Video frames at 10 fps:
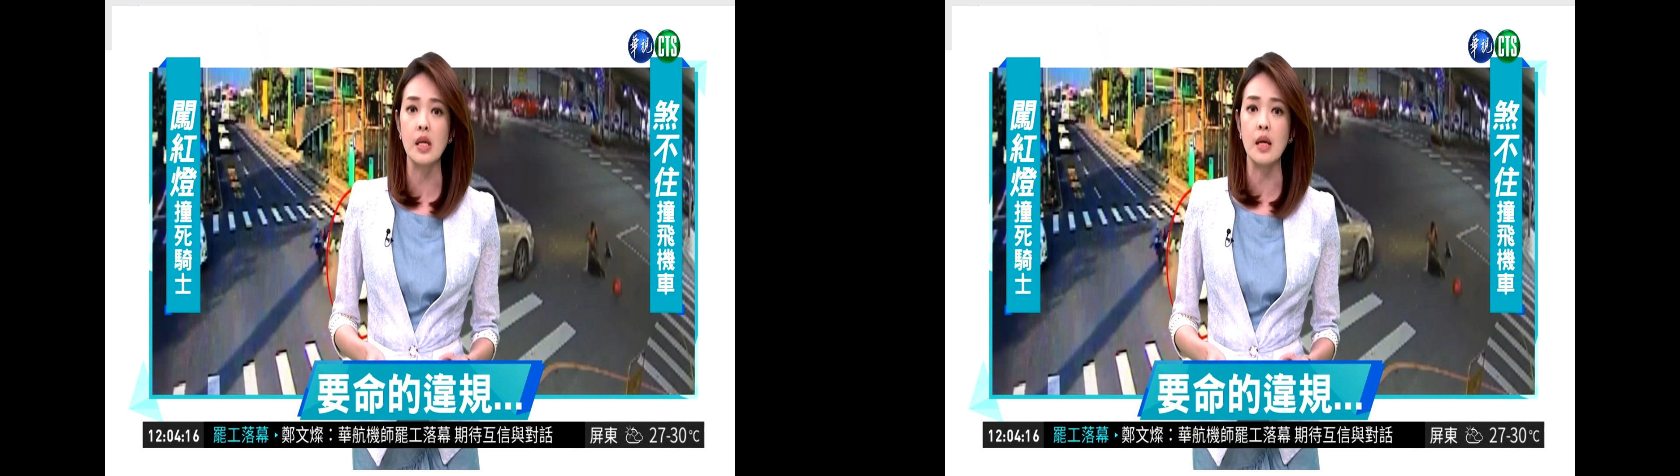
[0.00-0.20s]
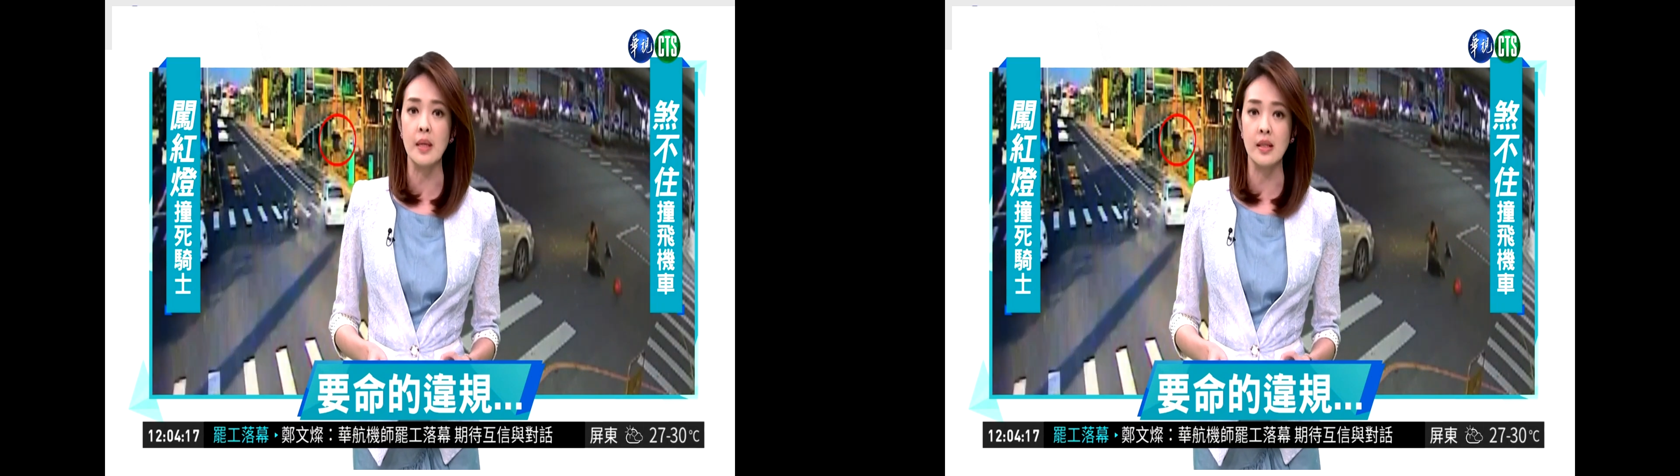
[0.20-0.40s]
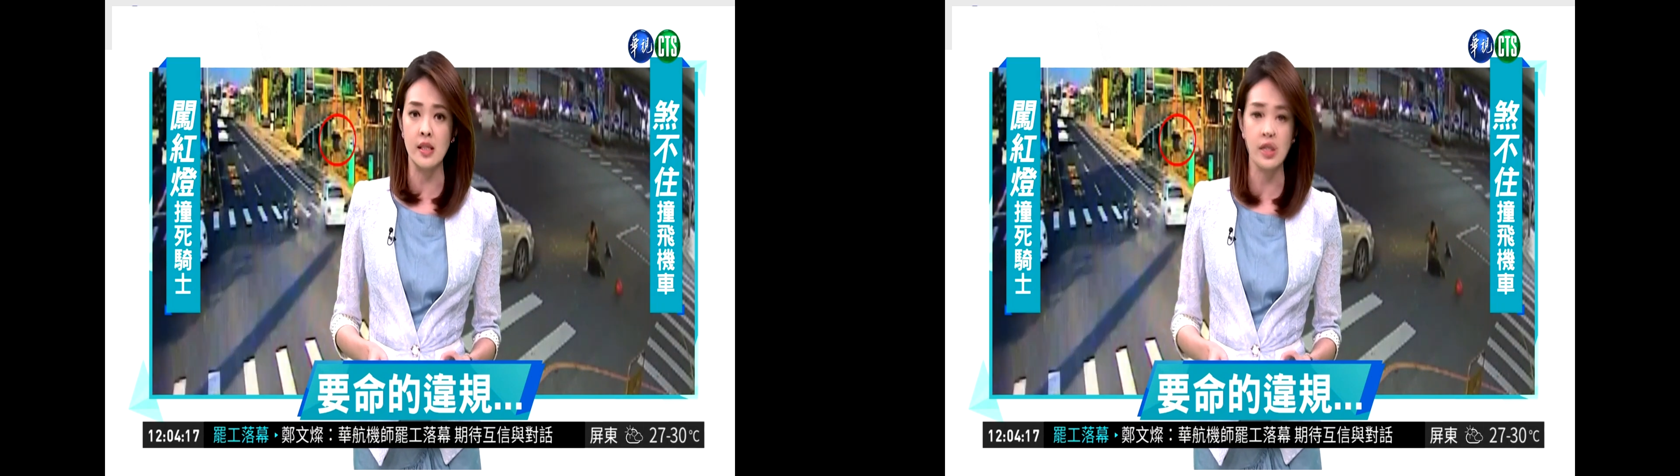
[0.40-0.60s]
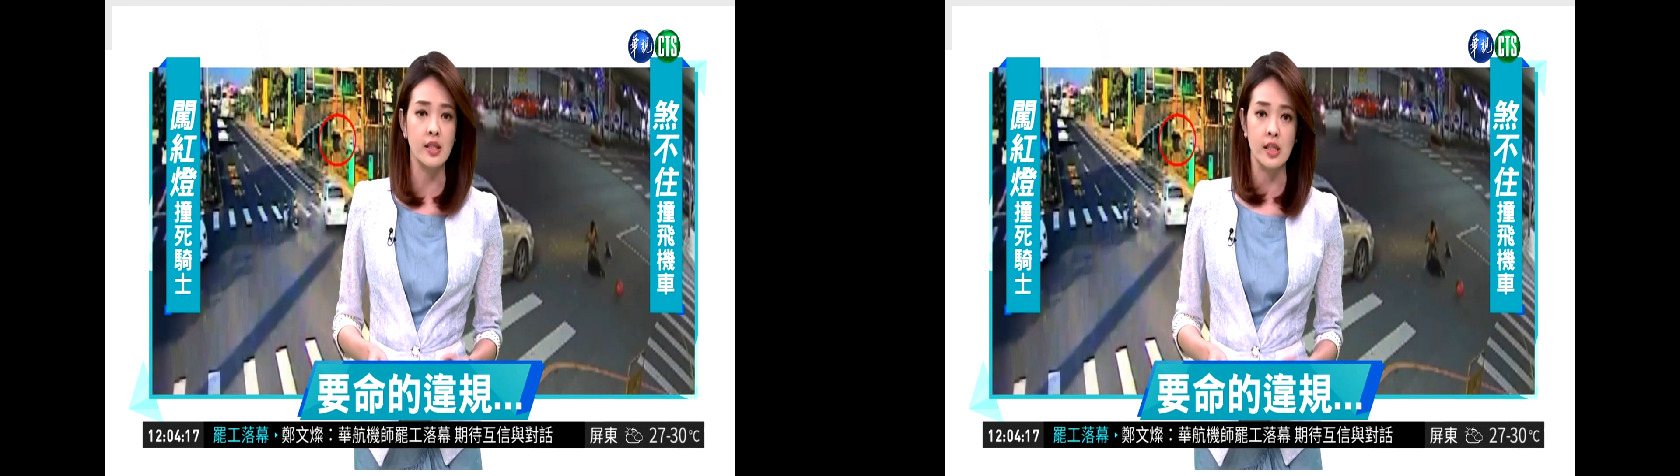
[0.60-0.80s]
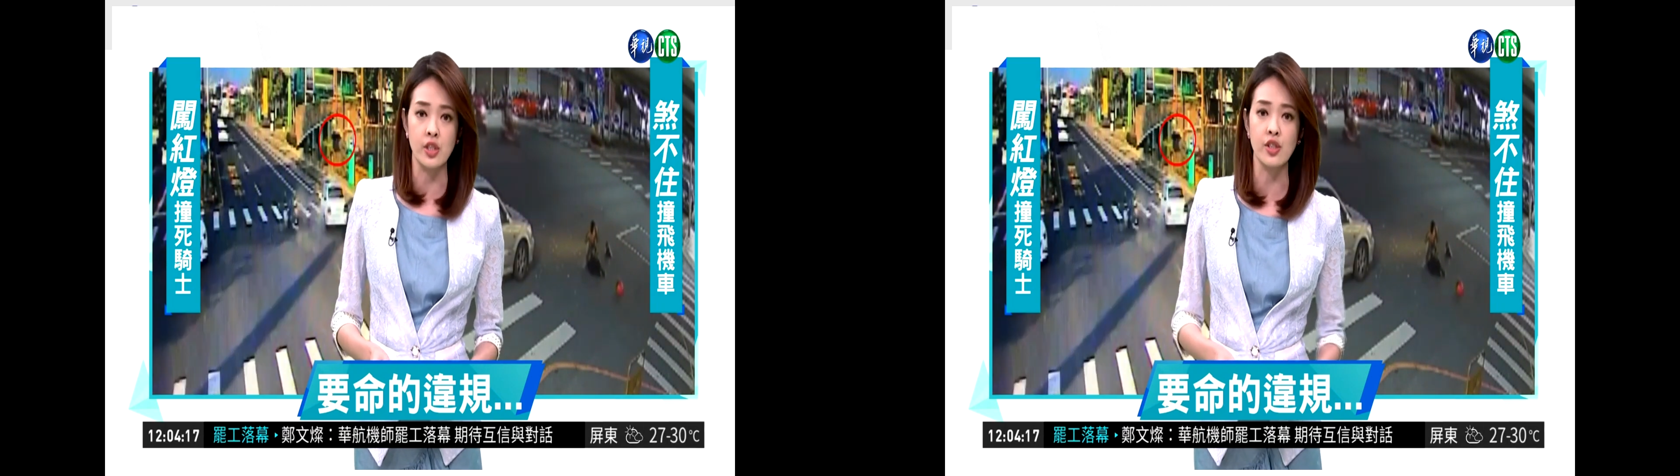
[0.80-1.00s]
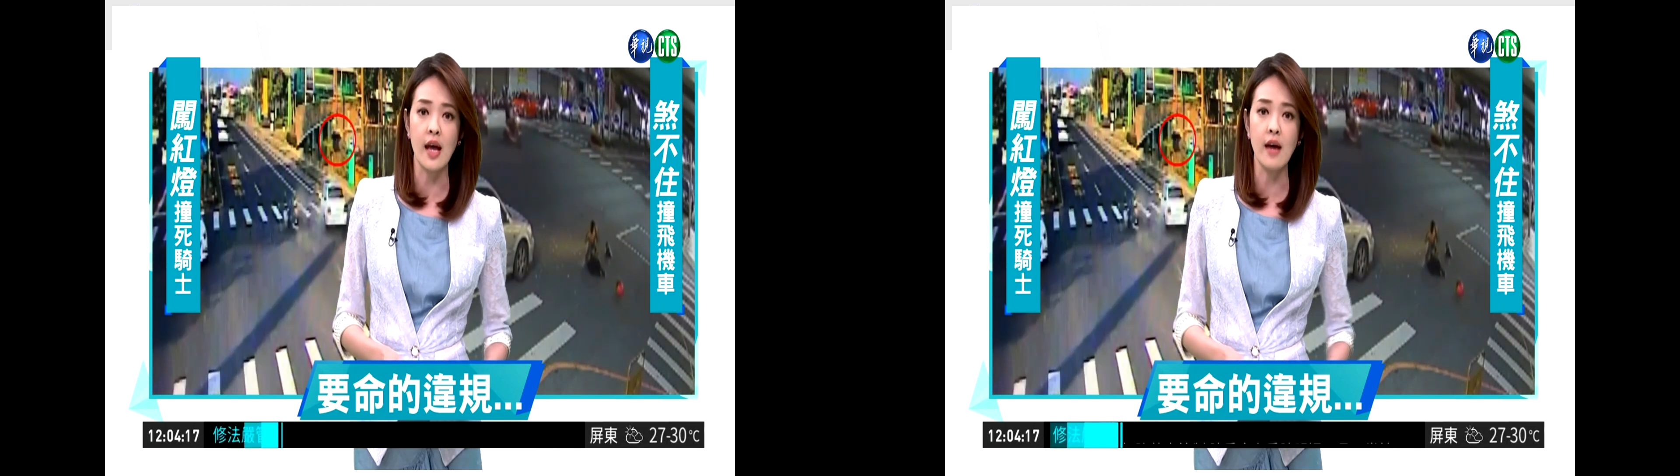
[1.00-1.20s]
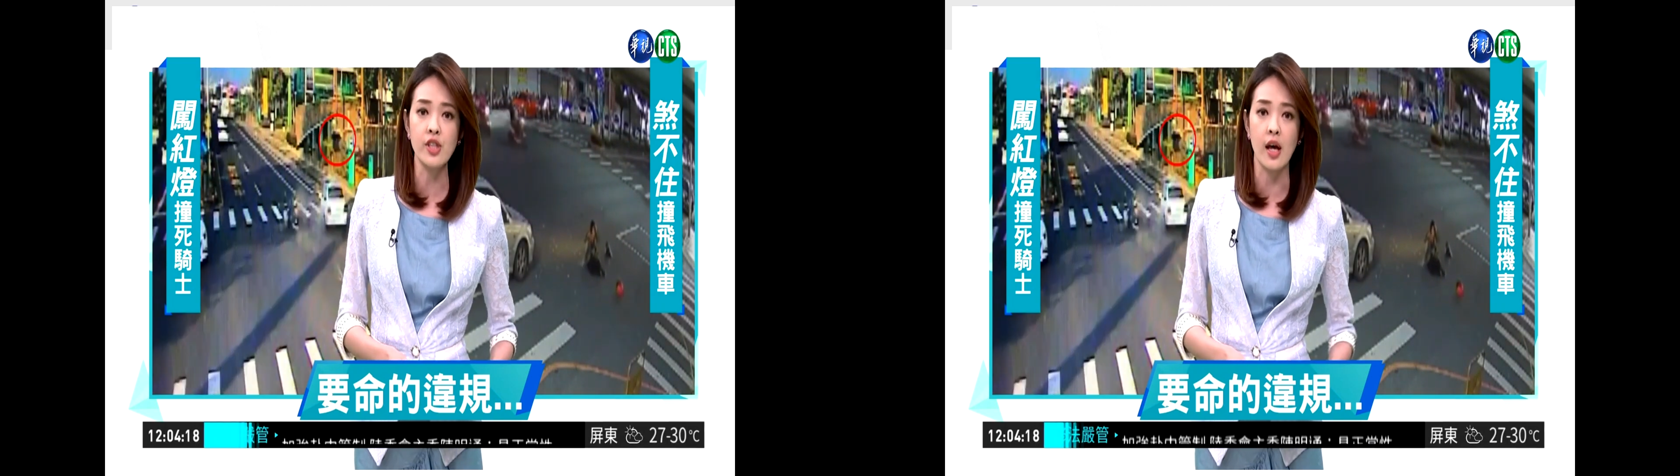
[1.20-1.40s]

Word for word: 这一名机车骑士当